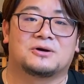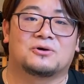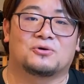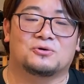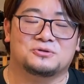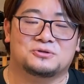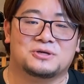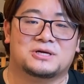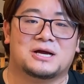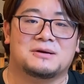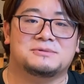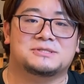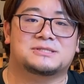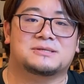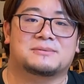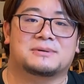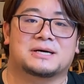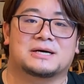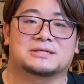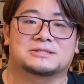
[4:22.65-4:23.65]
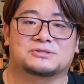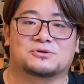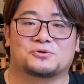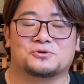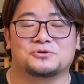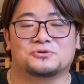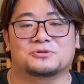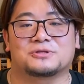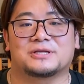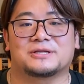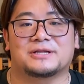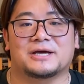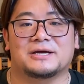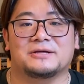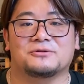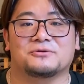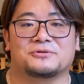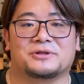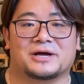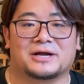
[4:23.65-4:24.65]
本当に神様がそう言ってな
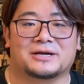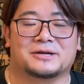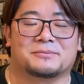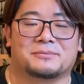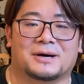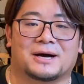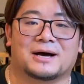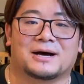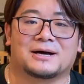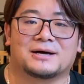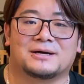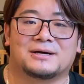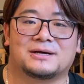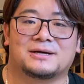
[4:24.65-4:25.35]
いのであれば